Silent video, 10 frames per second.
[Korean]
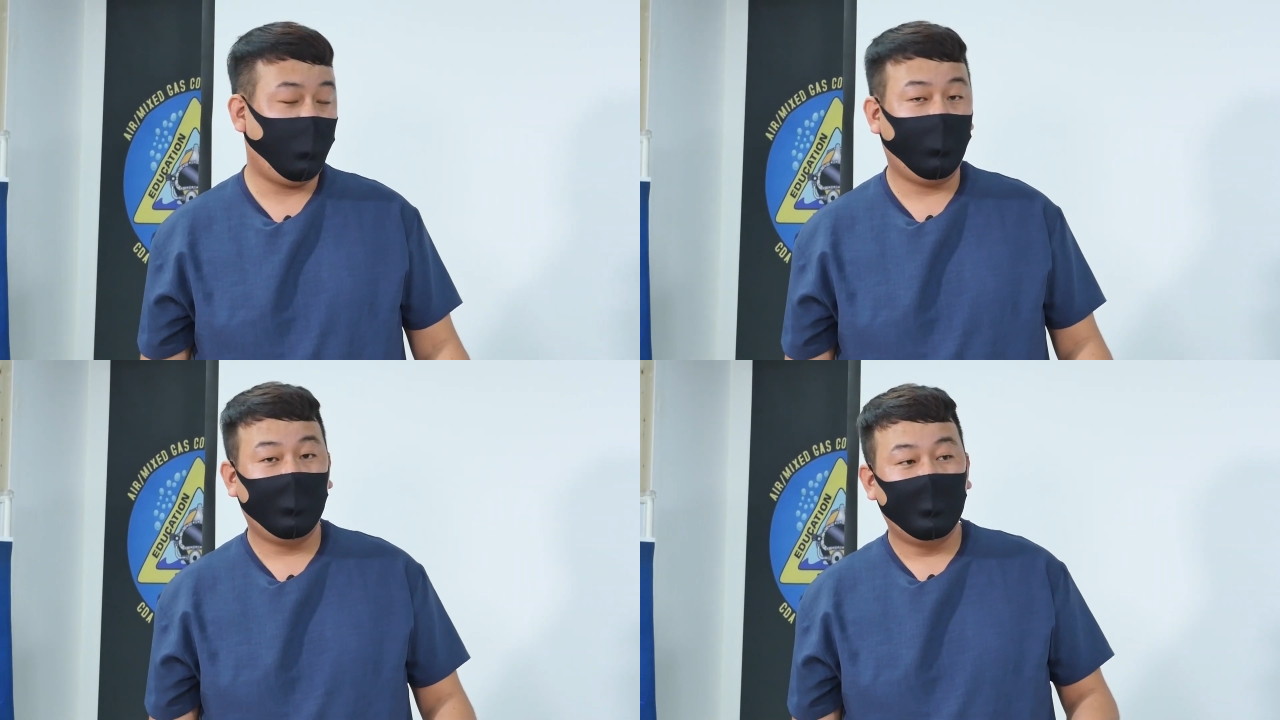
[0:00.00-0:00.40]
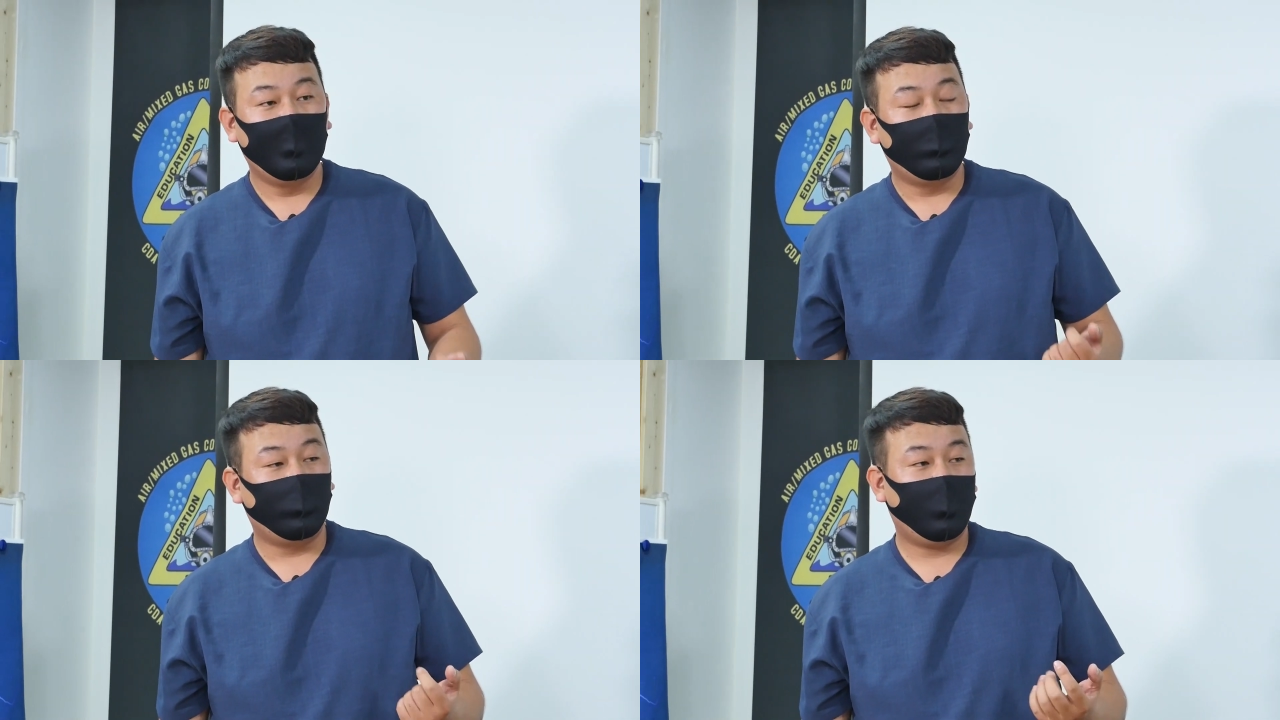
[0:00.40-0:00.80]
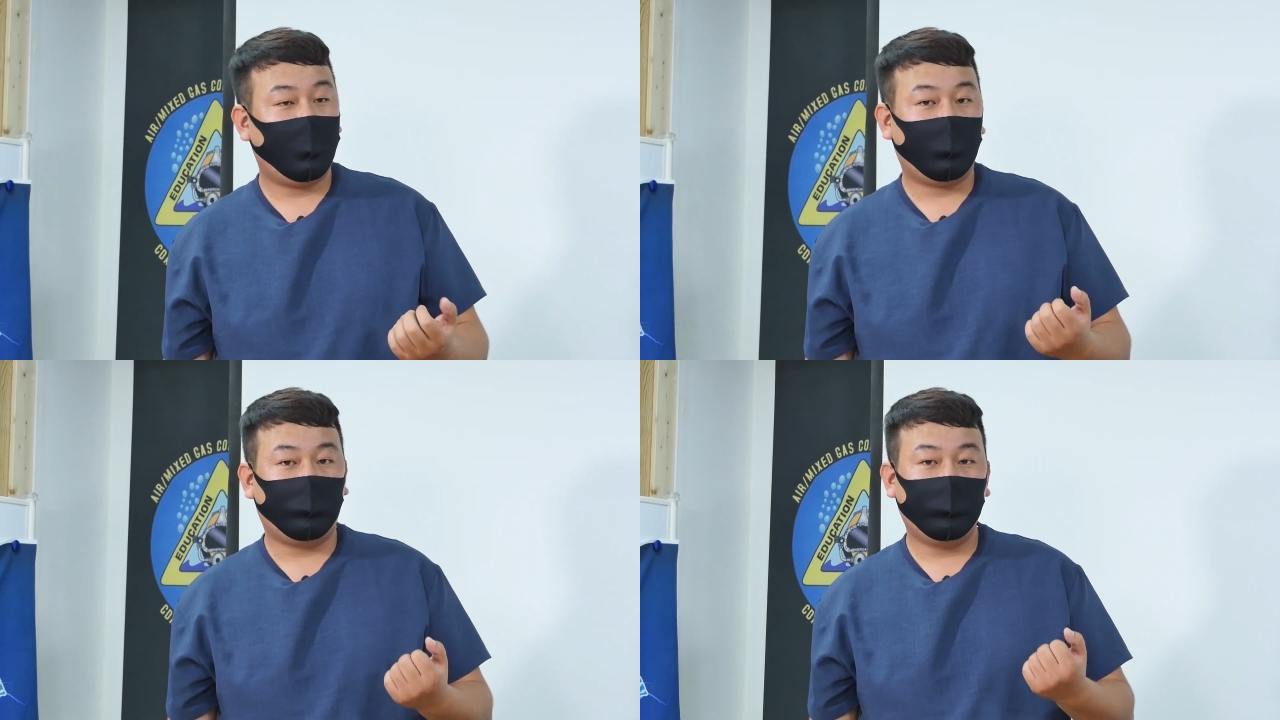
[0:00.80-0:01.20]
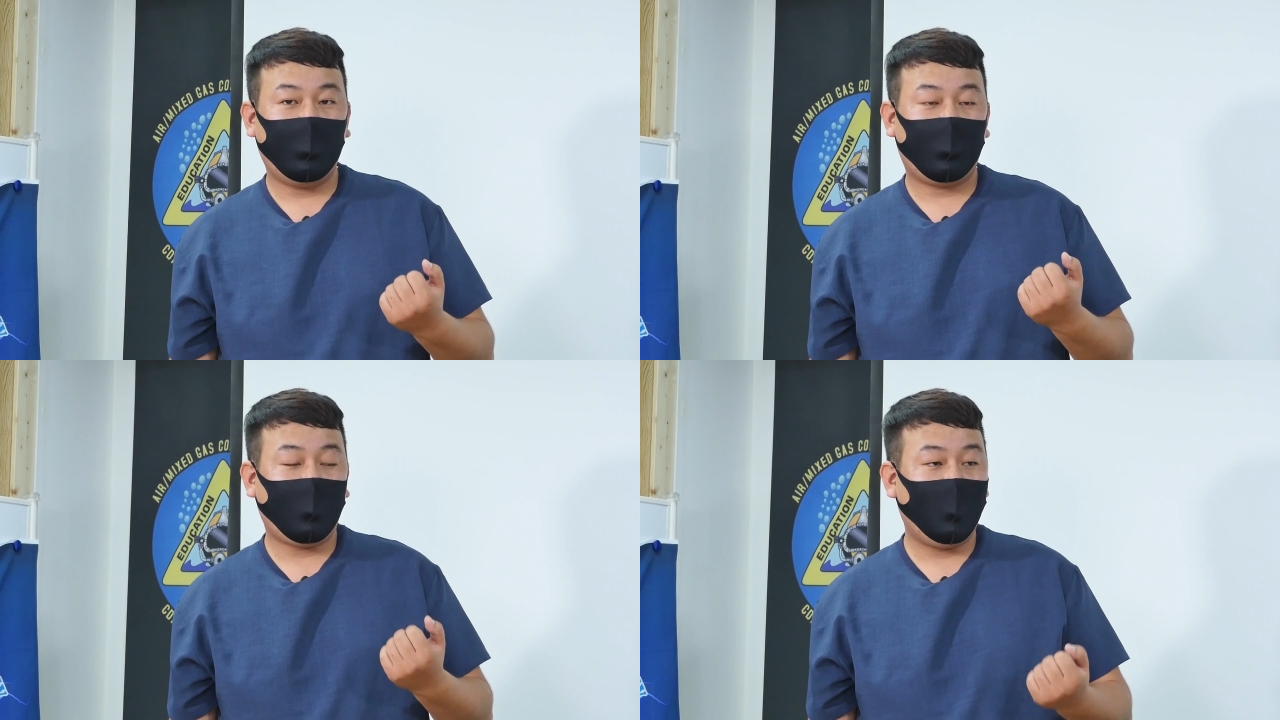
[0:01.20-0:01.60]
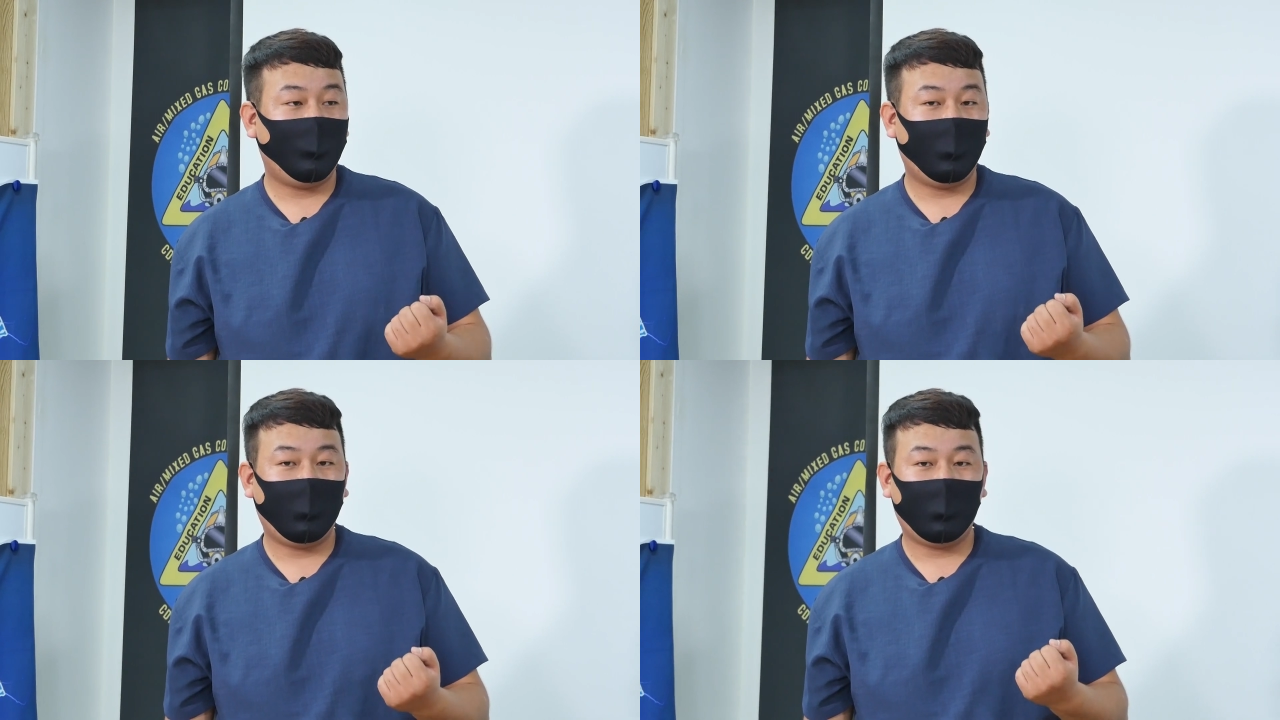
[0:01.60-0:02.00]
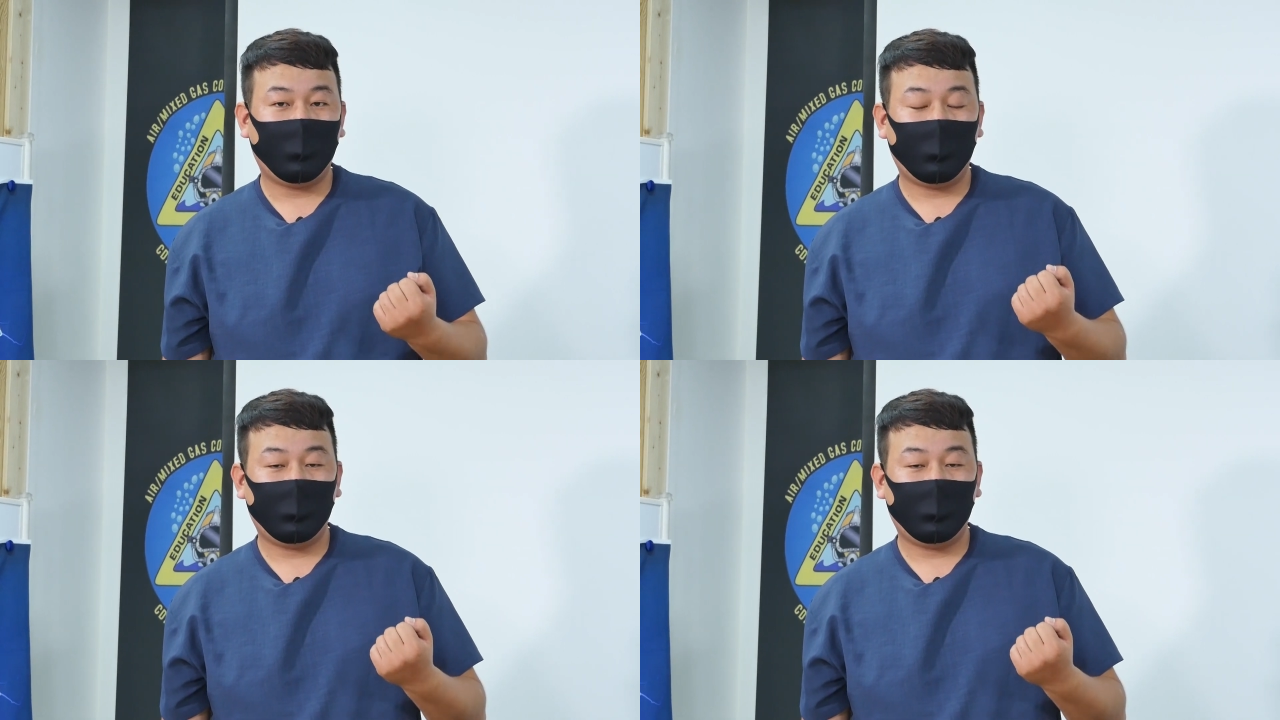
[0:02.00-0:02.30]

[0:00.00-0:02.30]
근데 우리나라 국내 다이빙